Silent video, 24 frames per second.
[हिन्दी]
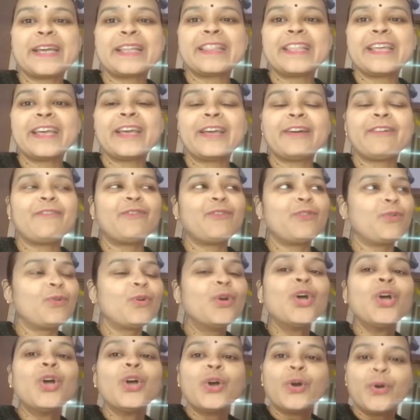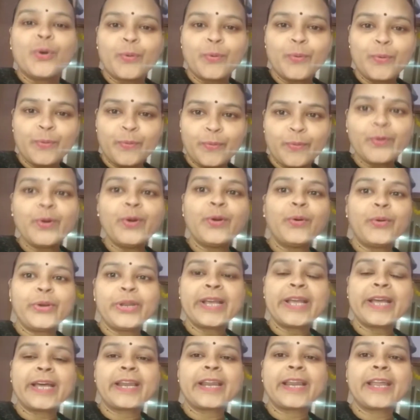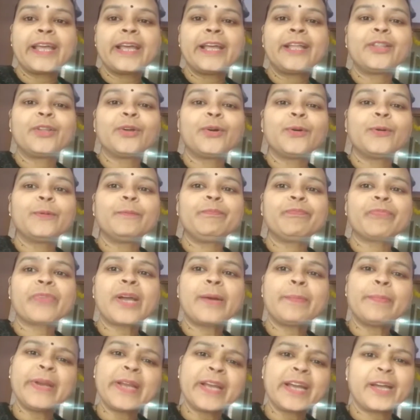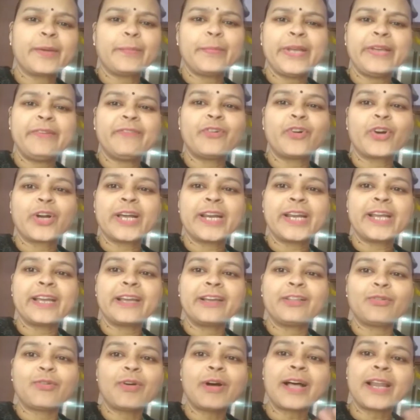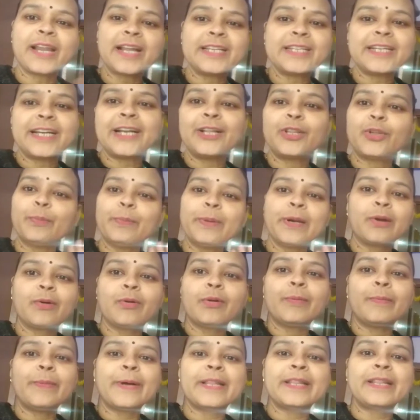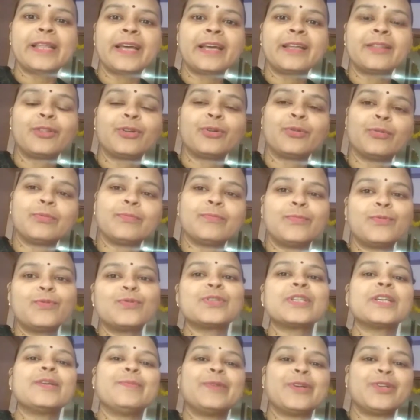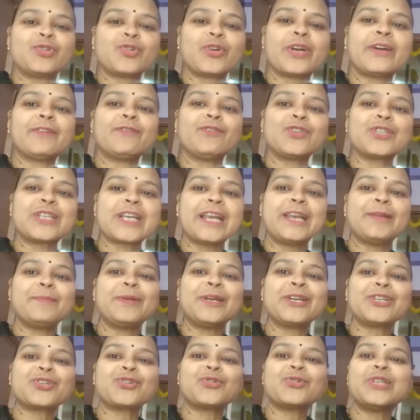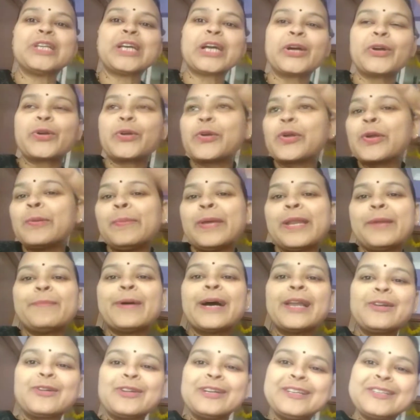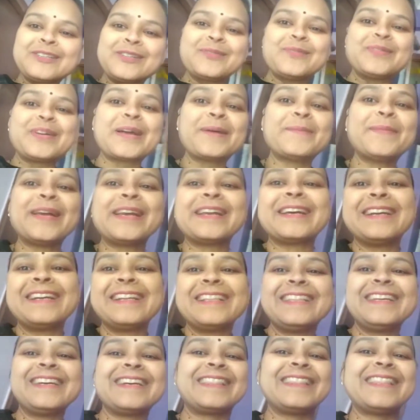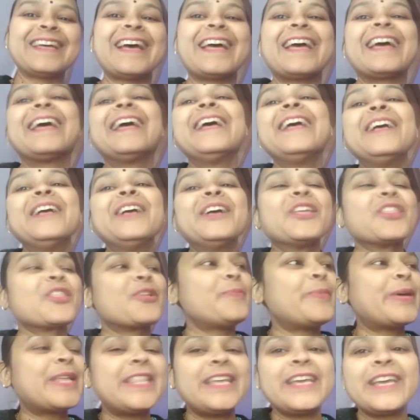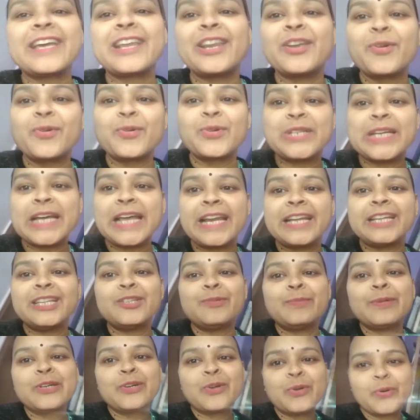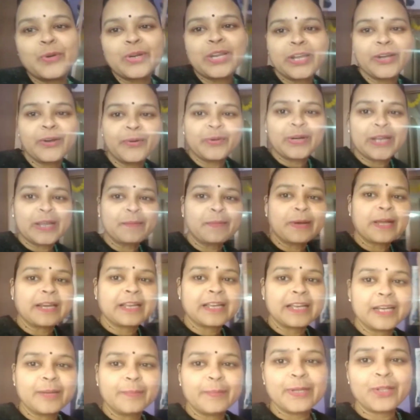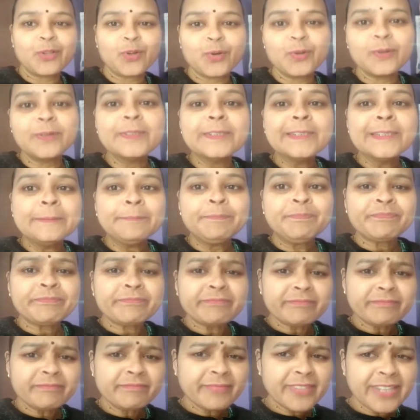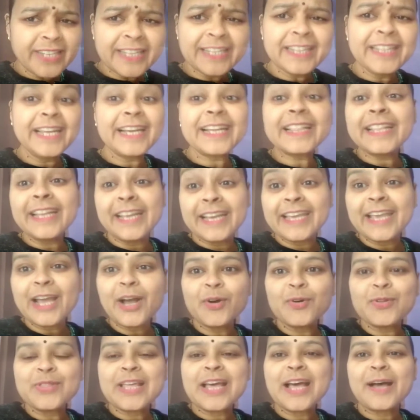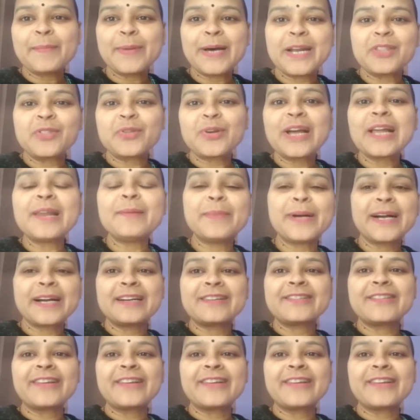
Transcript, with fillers: रहते हैं वो वो वो लोरी कर रहे हैं तो अपने घर में ही वो करेंगे तो आना जाना तो बिल्कुल बंद है तो उसी में जो है वो सेलिब्रेशन हो जाएगा क्योंकि मेरी बालकनी से उनका बालकनी दिखता है तो मैं देख रही हूँ कुछ अरेंजमेंट हो रहे हैं उनके बालकनी में तो देखते हैं क्या होता है हमारा तो कल मकर